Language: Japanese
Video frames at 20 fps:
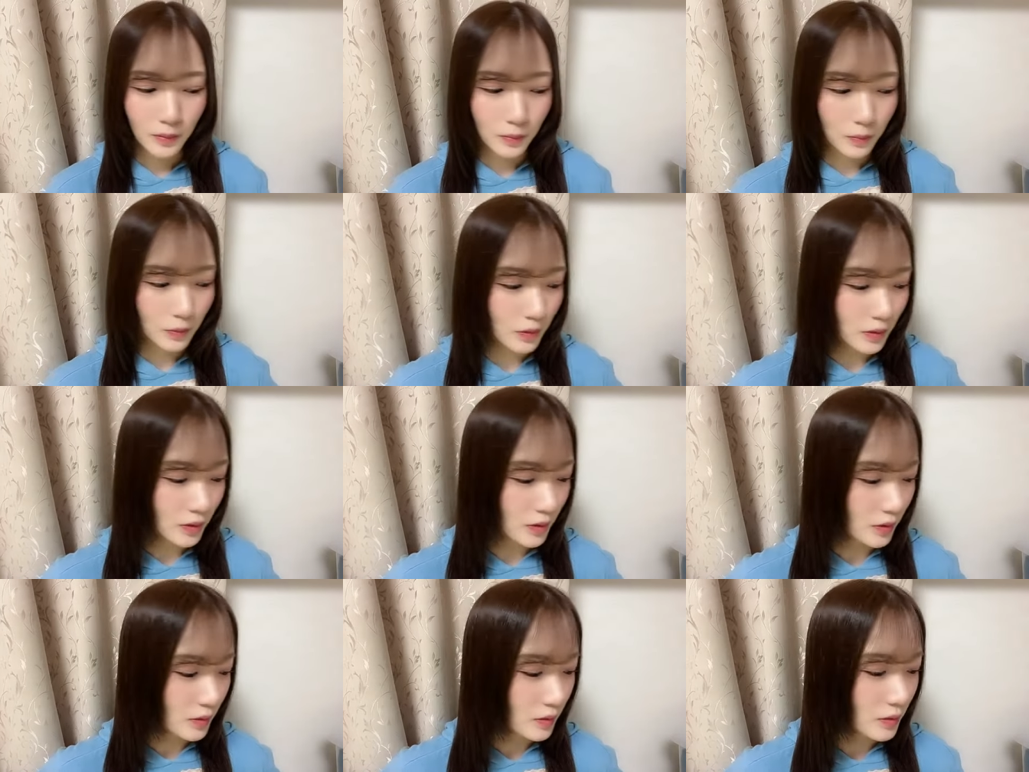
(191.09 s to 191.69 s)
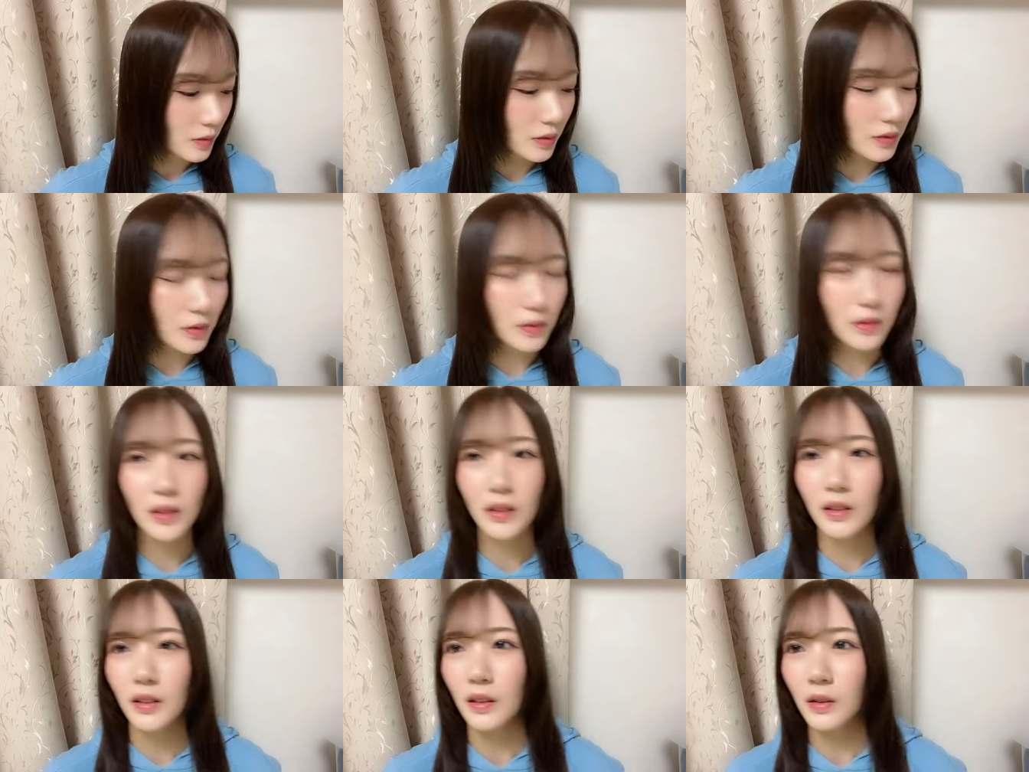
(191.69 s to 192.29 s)
もっとこういう
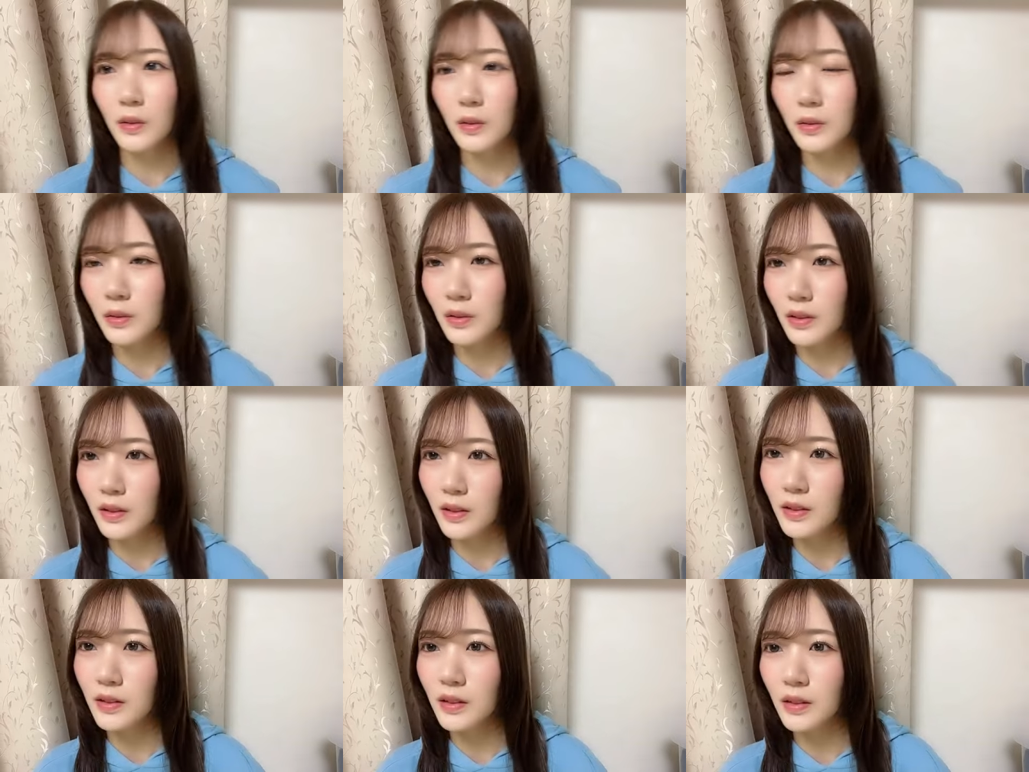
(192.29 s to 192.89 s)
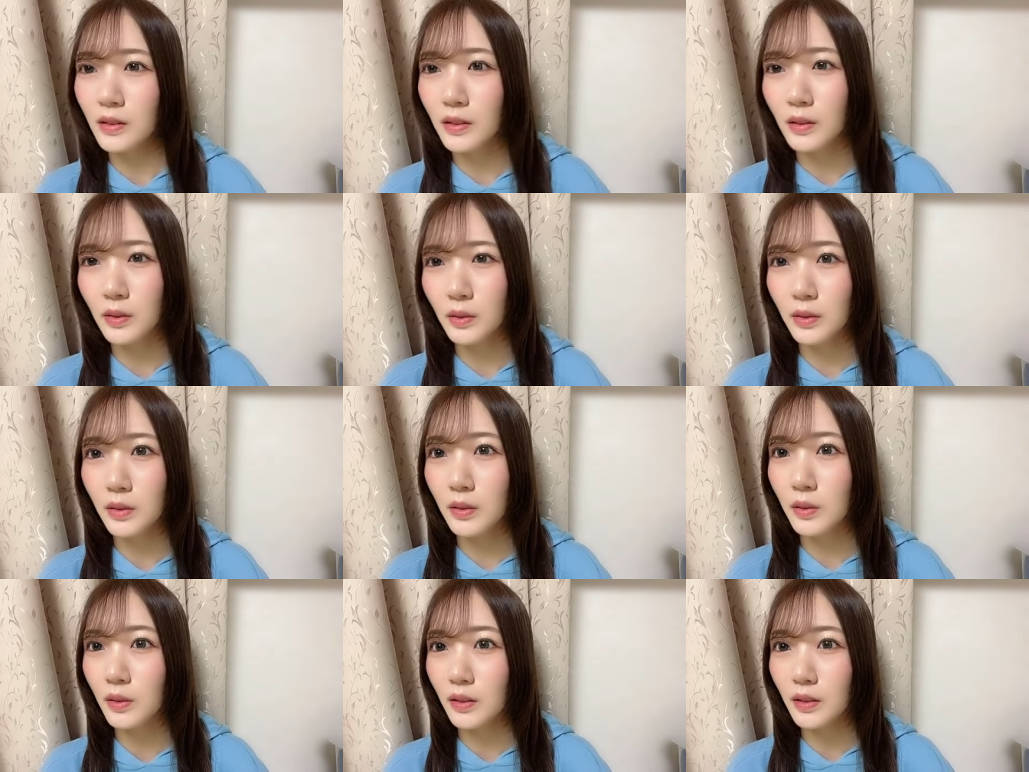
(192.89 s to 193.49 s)
機会を増やしていける
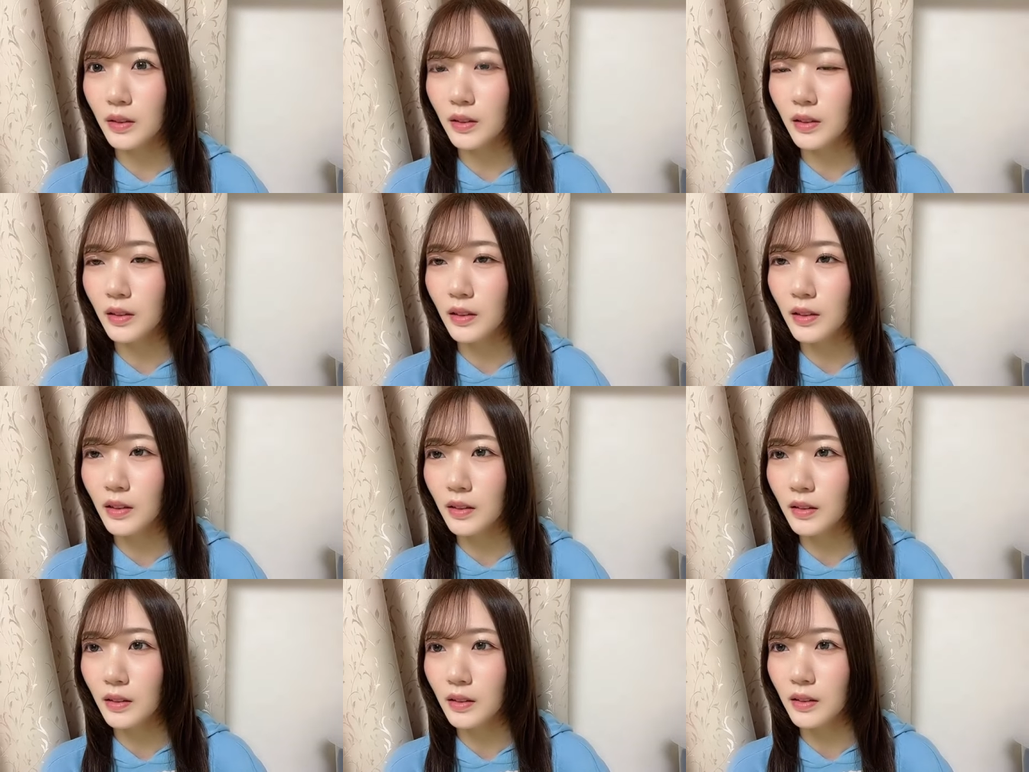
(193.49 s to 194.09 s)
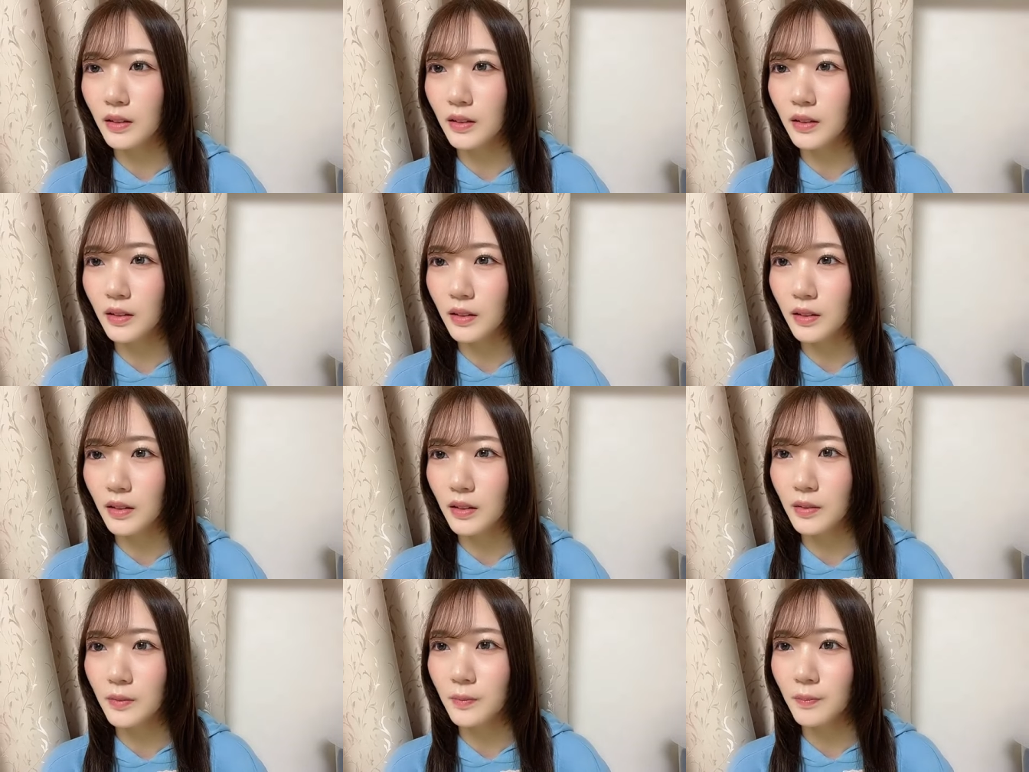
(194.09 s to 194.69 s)
人になりたいなっ
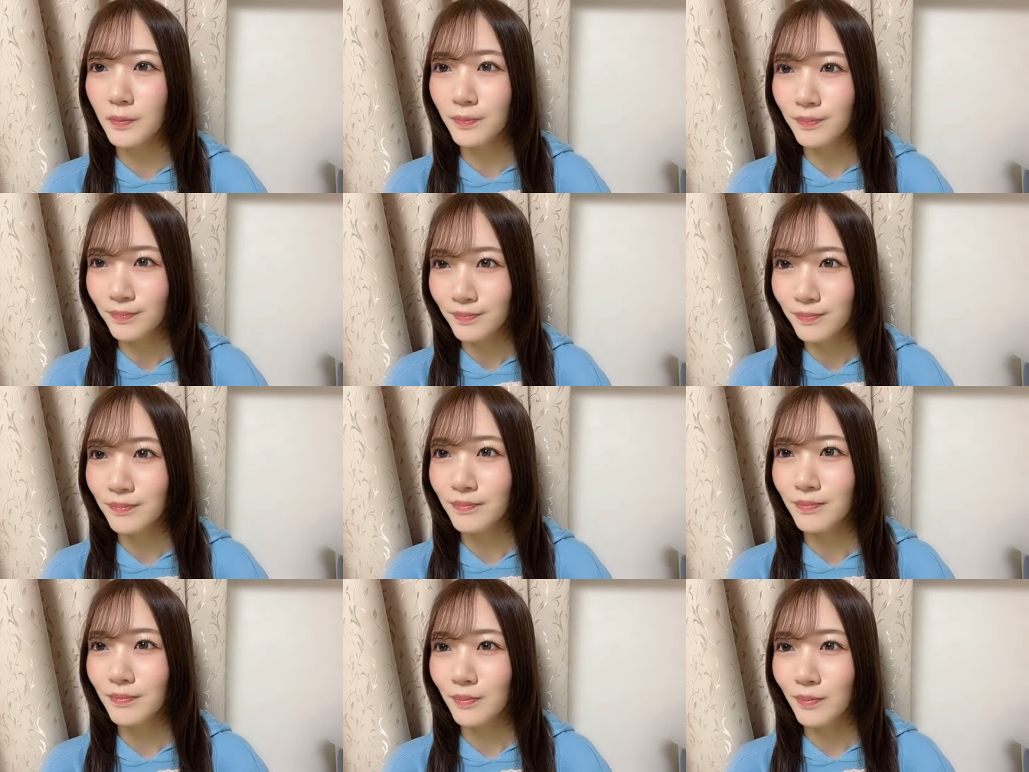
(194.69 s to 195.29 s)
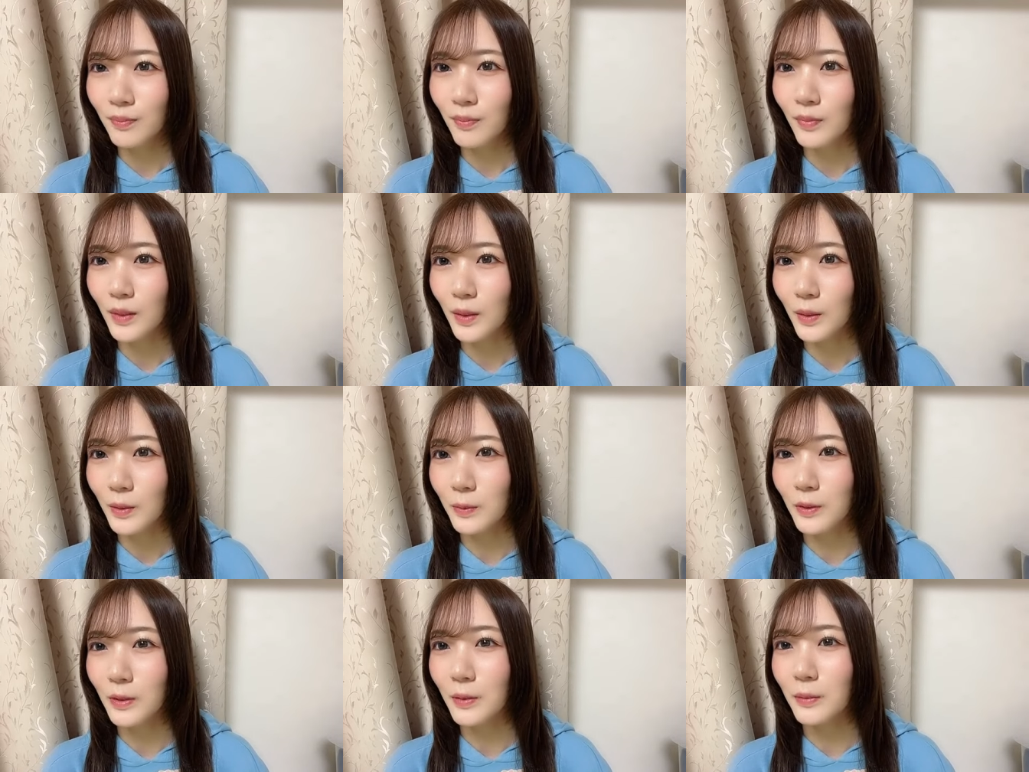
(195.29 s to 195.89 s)
て
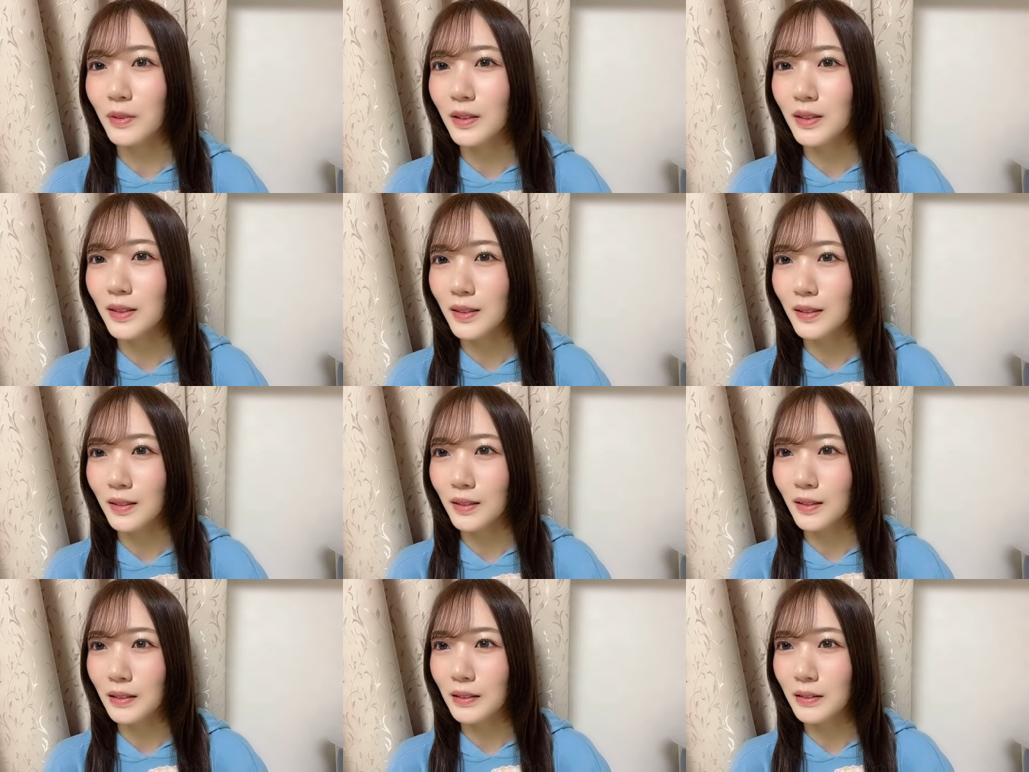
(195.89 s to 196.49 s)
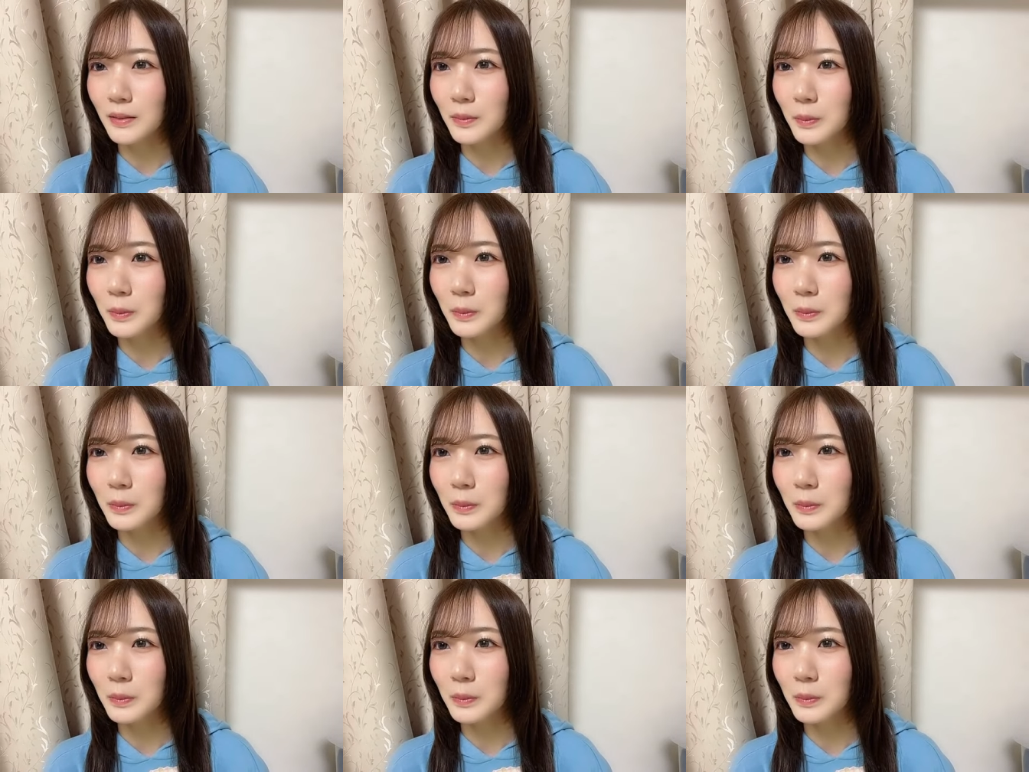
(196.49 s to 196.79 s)
思いましたね。